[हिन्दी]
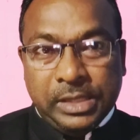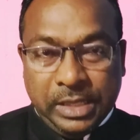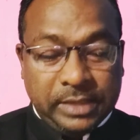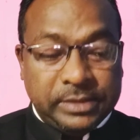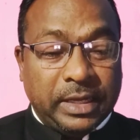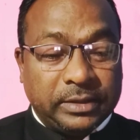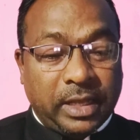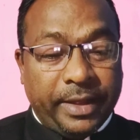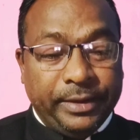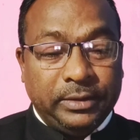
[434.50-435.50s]
दिया
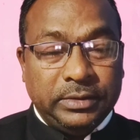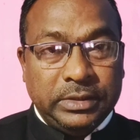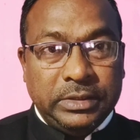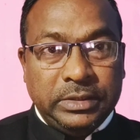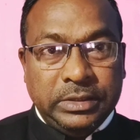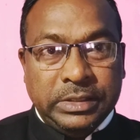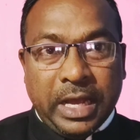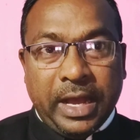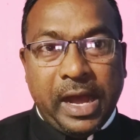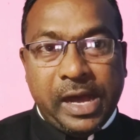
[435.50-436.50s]
जाता है
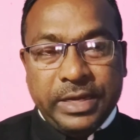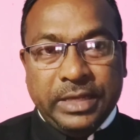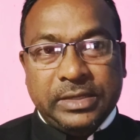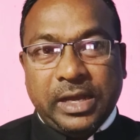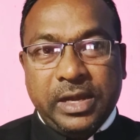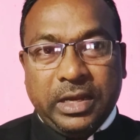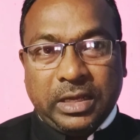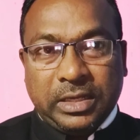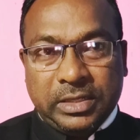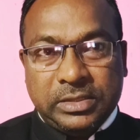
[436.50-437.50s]
या आने जाने
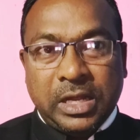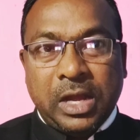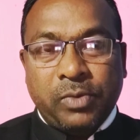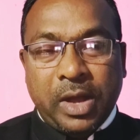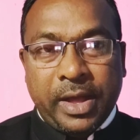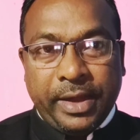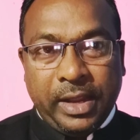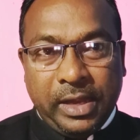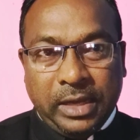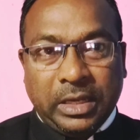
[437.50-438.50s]
का खर्चा वहां
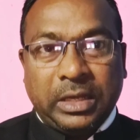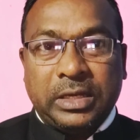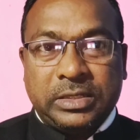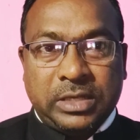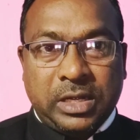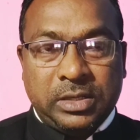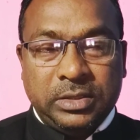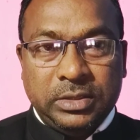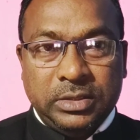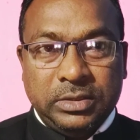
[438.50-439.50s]
रहने के खर्चा
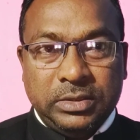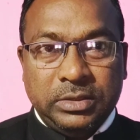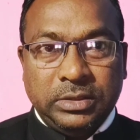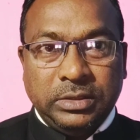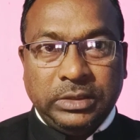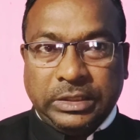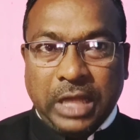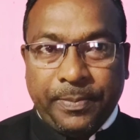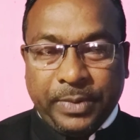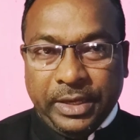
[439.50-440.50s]

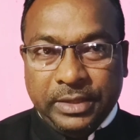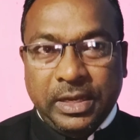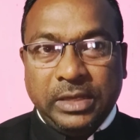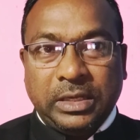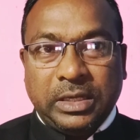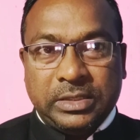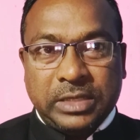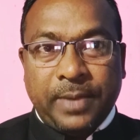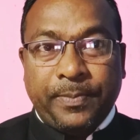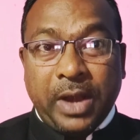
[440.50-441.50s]
किताब खरीदने की
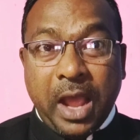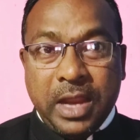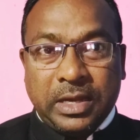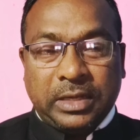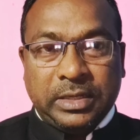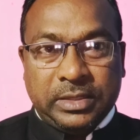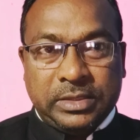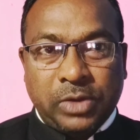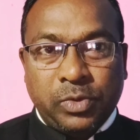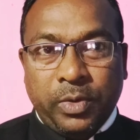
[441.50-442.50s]
खर्चा पढ़ाई का
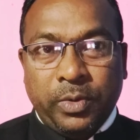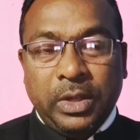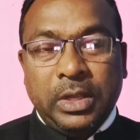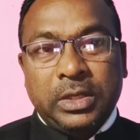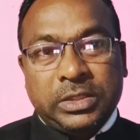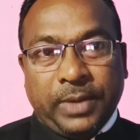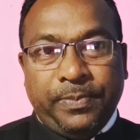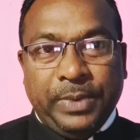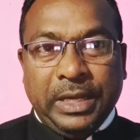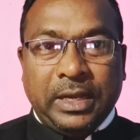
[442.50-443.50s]
खर्चा वो
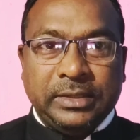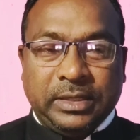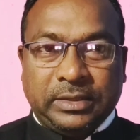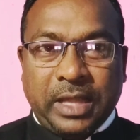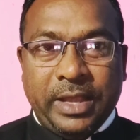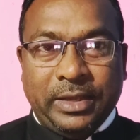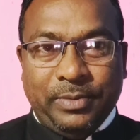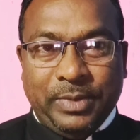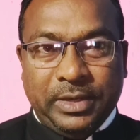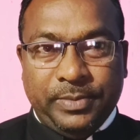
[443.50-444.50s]
सब लिखा जाता है
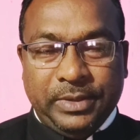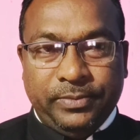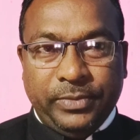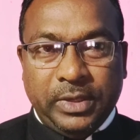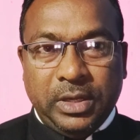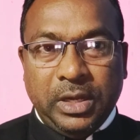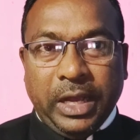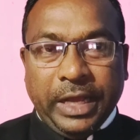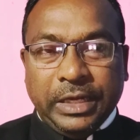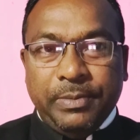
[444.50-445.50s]
एग्रीमेंट में
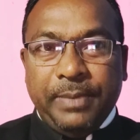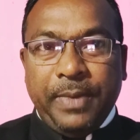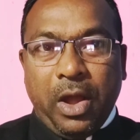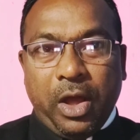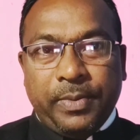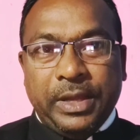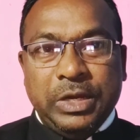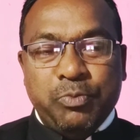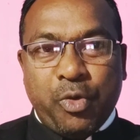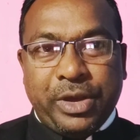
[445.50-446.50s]
एग्रीमेंट में और
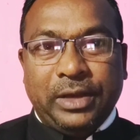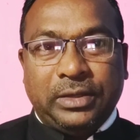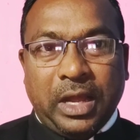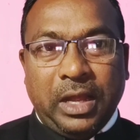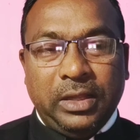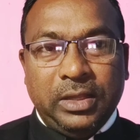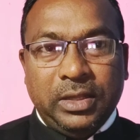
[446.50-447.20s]
वेरी इंपॉर्टेंट था